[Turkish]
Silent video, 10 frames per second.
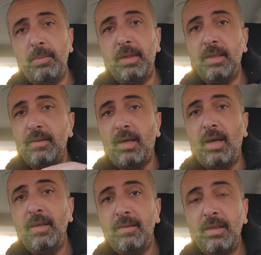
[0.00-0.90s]
Tabii ki
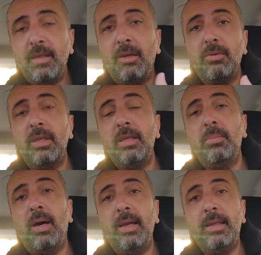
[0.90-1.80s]
tarih tekerrürden
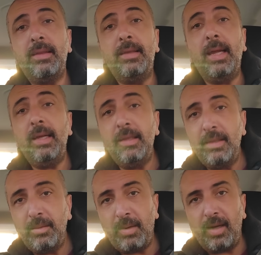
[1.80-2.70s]
ibaret
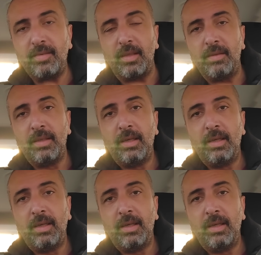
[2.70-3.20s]
değildir bazen.